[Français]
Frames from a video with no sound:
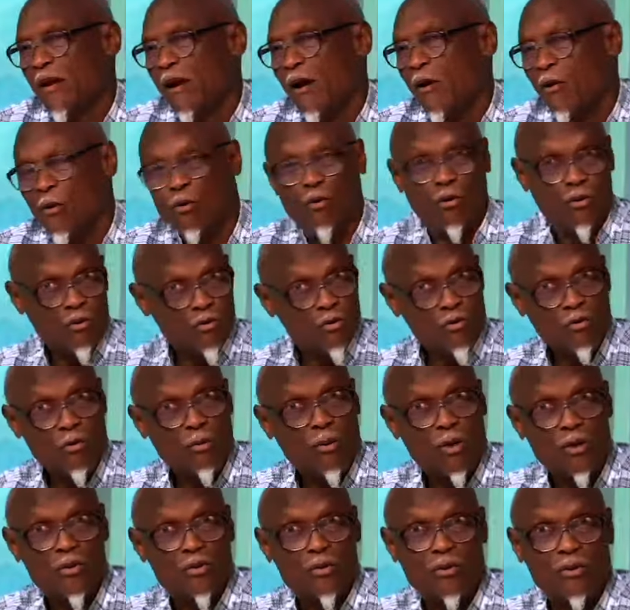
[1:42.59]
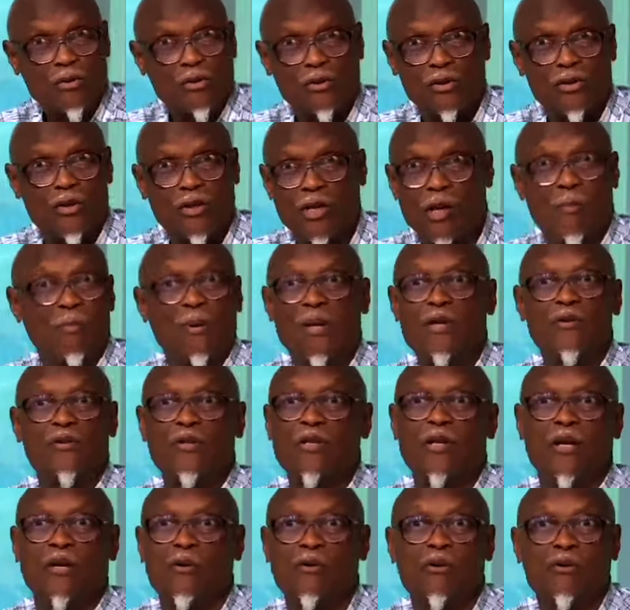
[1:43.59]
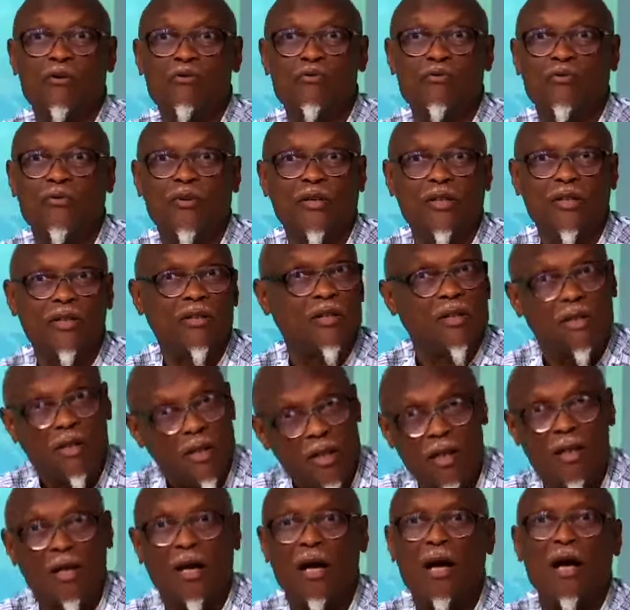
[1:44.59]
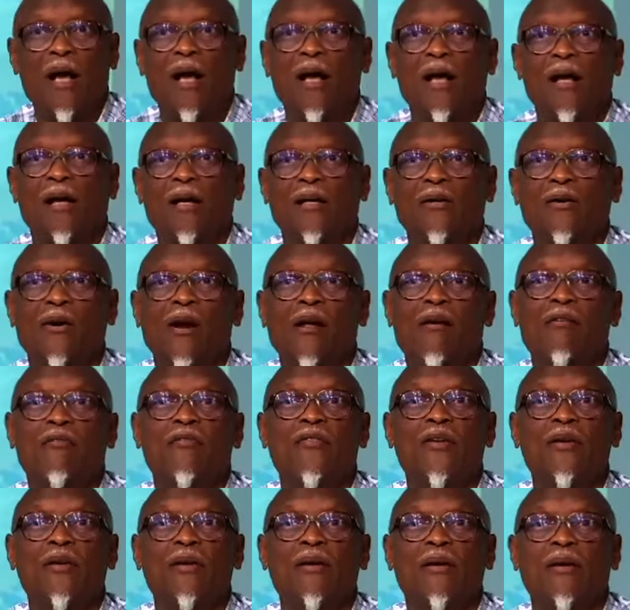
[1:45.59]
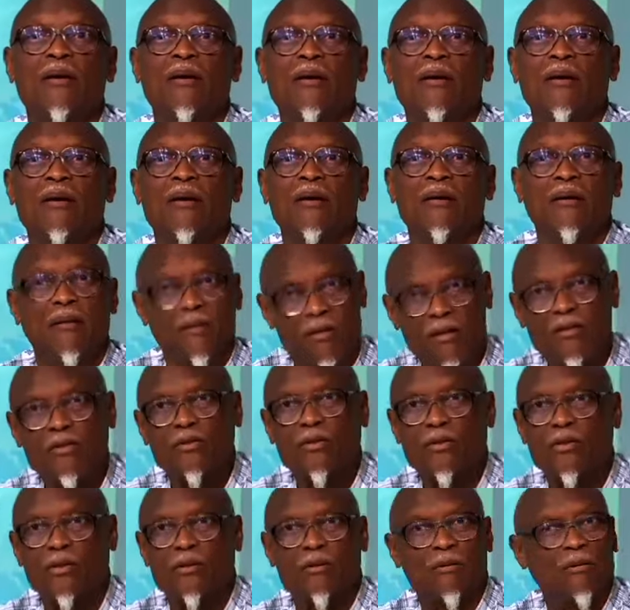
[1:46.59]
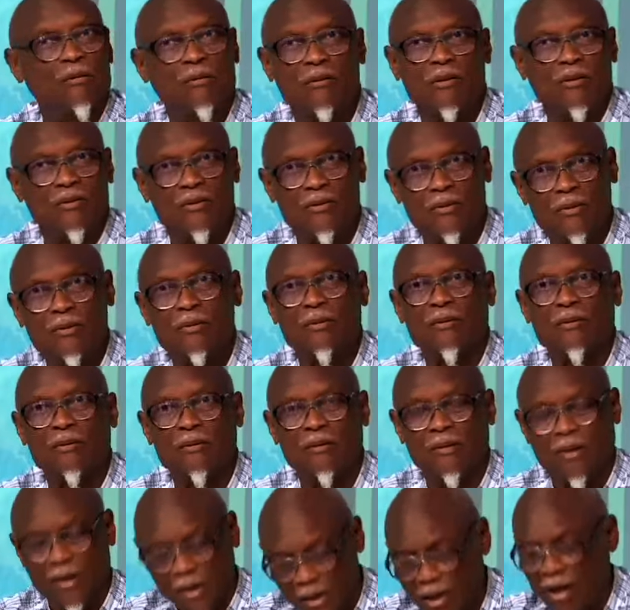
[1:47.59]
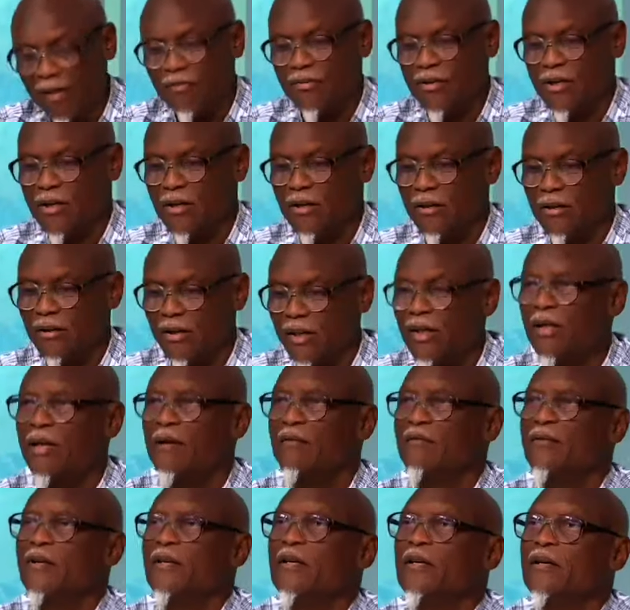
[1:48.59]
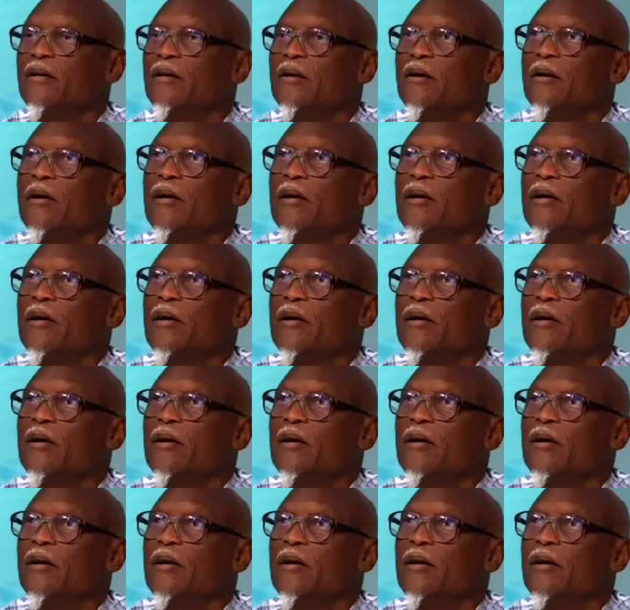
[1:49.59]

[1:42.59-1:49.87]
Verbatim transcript: Alors que nous, nous pensons que ce n'est pas un secteur en souffrance, qu'il y a de la vie dans ce... Et de l'avenir. Et de l'avenir, et de l'avenir.